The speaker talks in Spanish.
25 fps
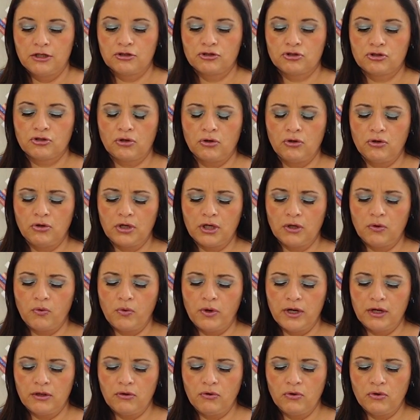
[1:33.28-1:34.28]
Solo
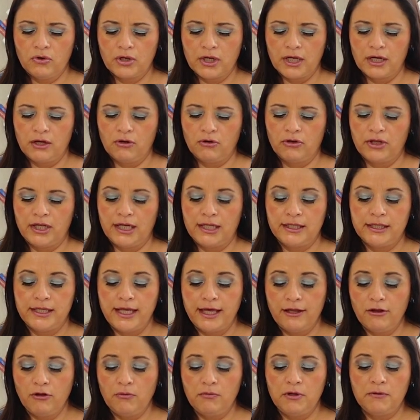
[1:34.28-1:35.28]
recuerdo que lo del
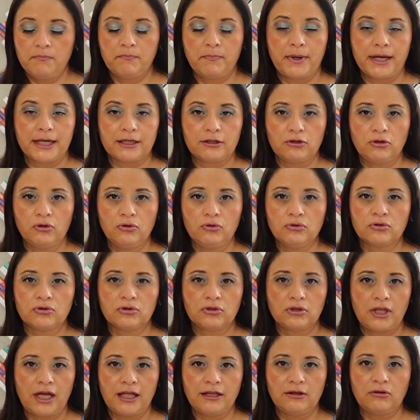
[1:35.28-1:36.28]
dedo me impactó
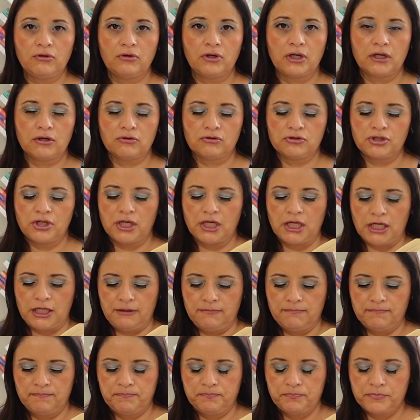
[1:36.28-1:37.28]
tanto que no
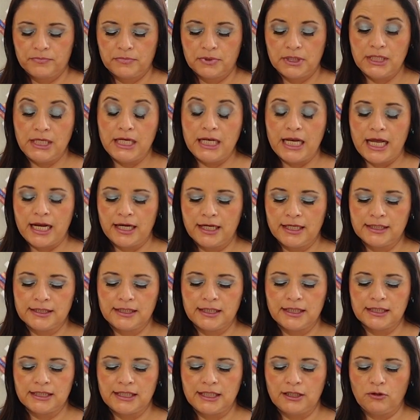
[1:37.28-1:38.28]
seguí. Y la Nes
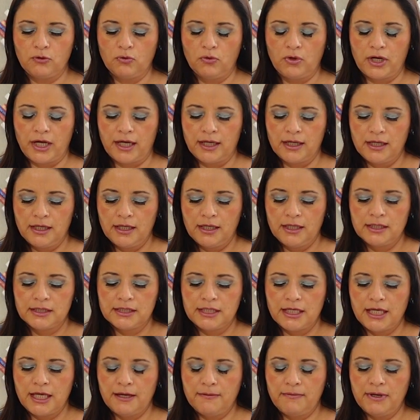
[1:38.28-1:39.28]
gesticula,
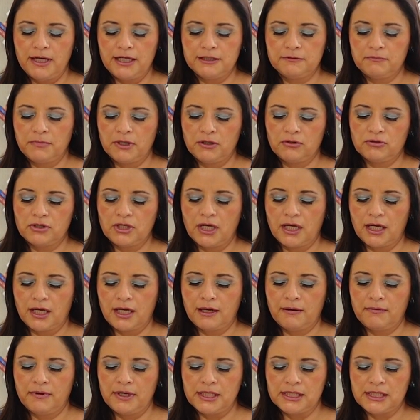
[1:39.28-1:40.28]
se lleva las manos a la
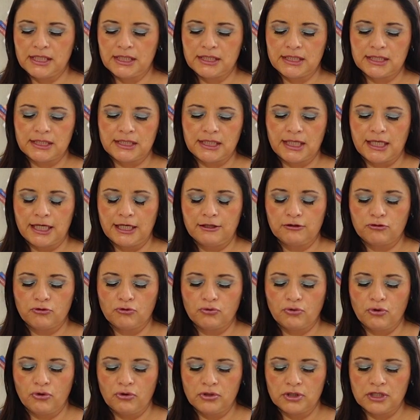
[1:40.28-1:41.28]
cabeza, se seca el
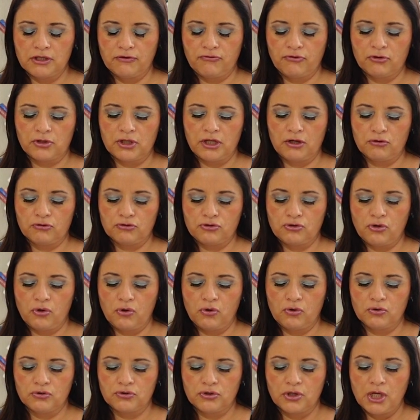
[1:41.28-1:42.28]
sudor, se frota los
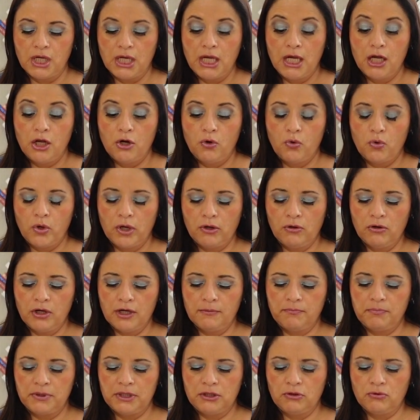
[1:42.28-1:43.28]
ojos. Luego
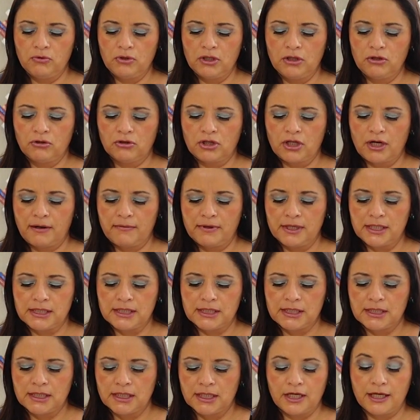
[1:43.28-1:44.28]
repite una y otra
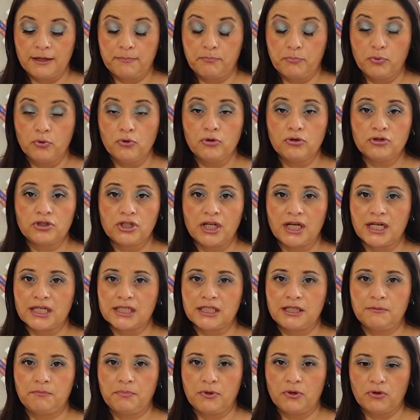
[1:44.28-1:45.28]
vez que pudo ser
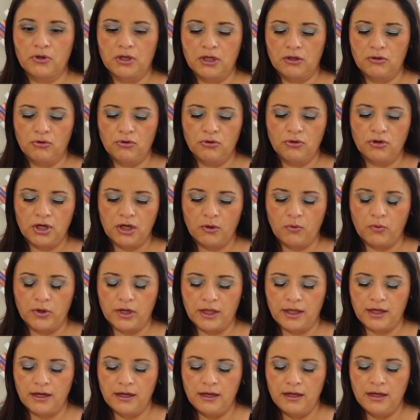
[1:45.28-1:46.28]
así pero que no lo
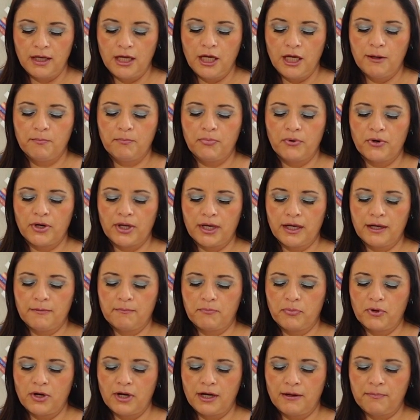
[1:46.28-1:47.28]
recuerda. Por
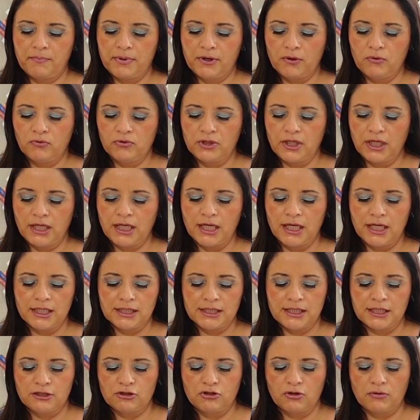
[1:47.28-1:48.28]
ejemplo, a la pregunta que le
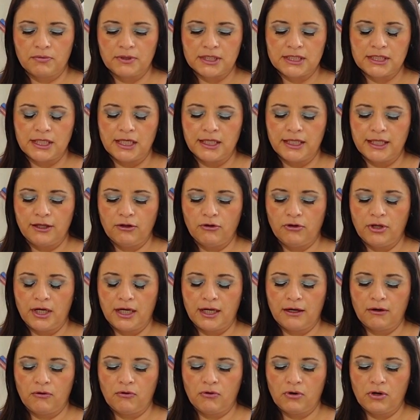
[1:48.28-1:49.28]
hacen sobre si el dedo de
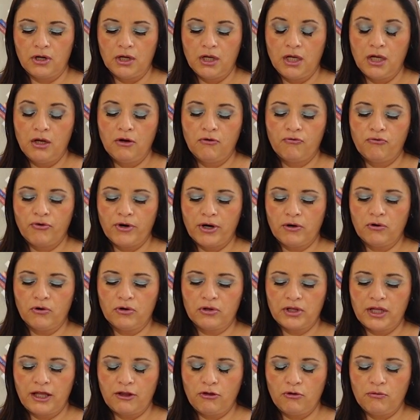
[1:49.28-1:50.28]
Nagor fue
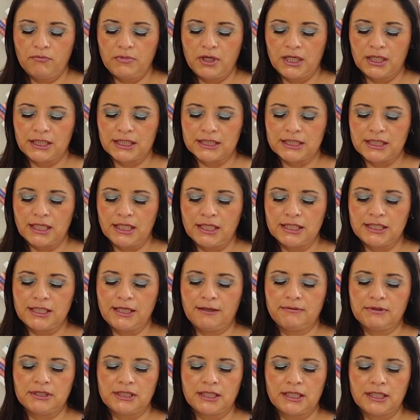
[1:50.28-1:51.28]
cortado mientras él
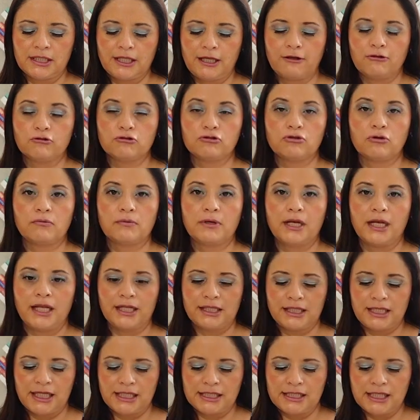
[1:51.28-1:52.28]
estaba sentado sobre
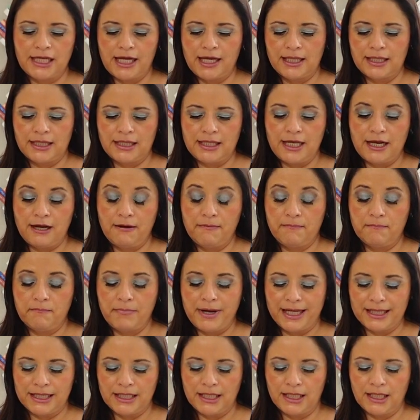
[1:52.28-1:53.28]
la taza del
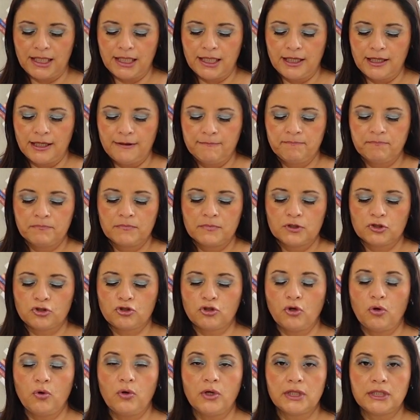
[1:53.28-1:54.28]
váter,
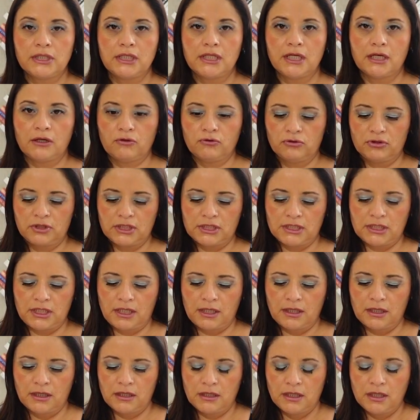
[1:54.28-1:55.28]
solo atina a contestar.